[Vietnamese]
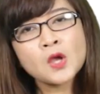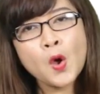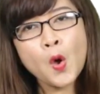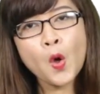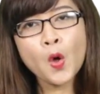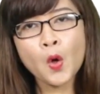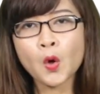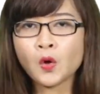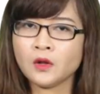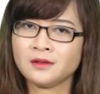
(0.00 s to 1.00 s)

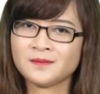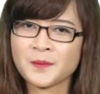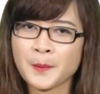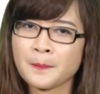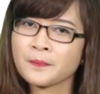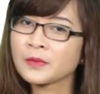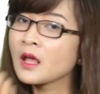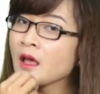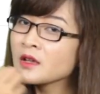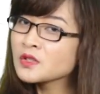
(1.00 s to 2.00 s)
Tall
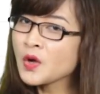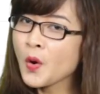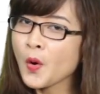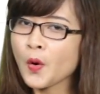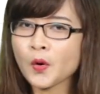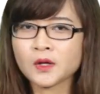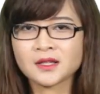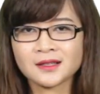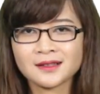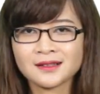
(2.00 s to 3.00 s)
talk,
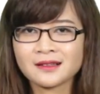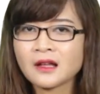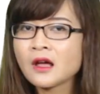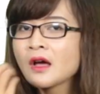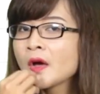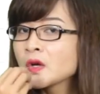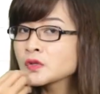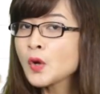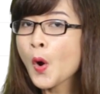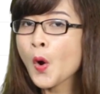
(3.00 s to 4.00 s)

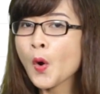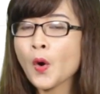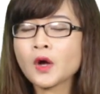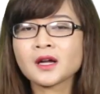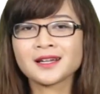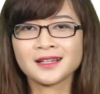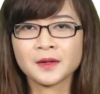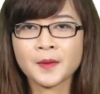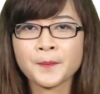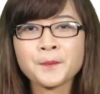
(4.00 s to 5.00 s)
talk,
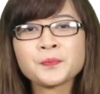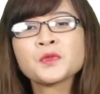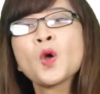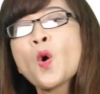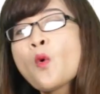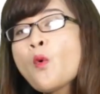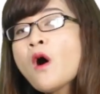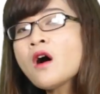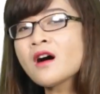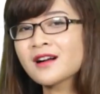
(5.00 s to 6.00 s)

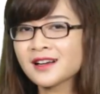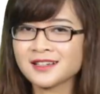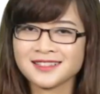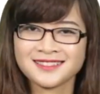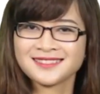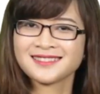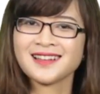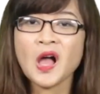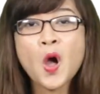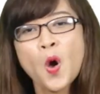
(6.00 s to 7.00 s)
walk,
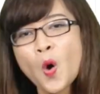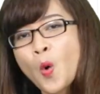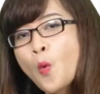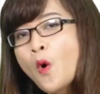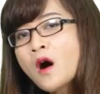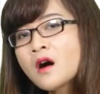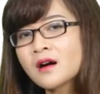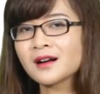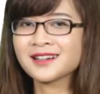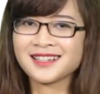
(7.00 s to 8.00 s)

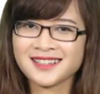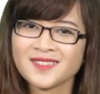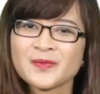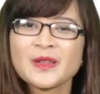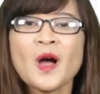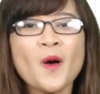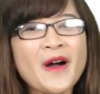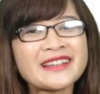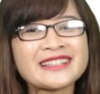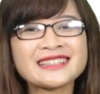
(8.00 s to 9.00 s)
walk.
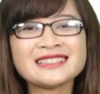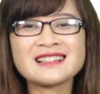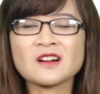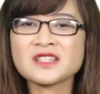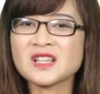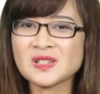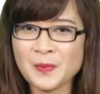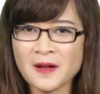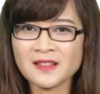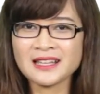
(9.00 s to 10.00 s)
Hoặc những từ có chứa
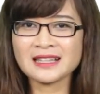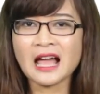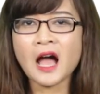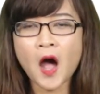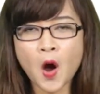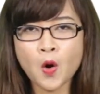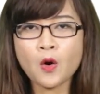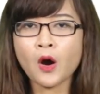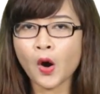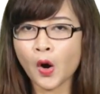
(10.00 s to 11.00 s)
spelling là
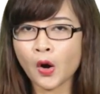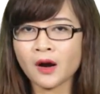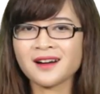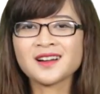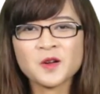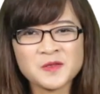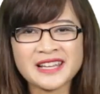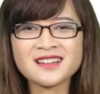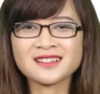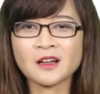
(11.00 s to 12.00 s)
o-r cũng
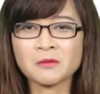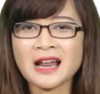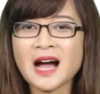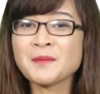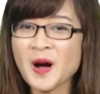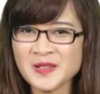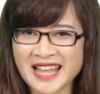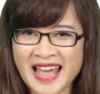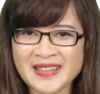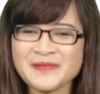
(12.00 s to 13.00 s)
sẽ được đọc là âm O
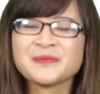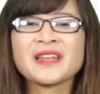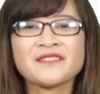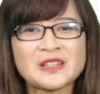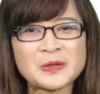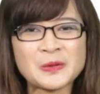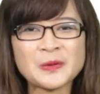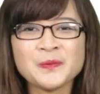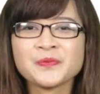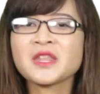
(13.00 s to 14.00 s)
dài. Ví
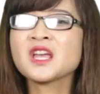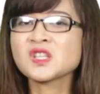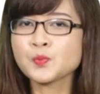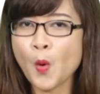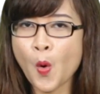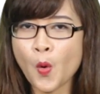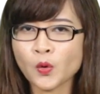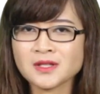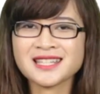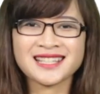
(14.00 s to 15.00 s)
dụ sport,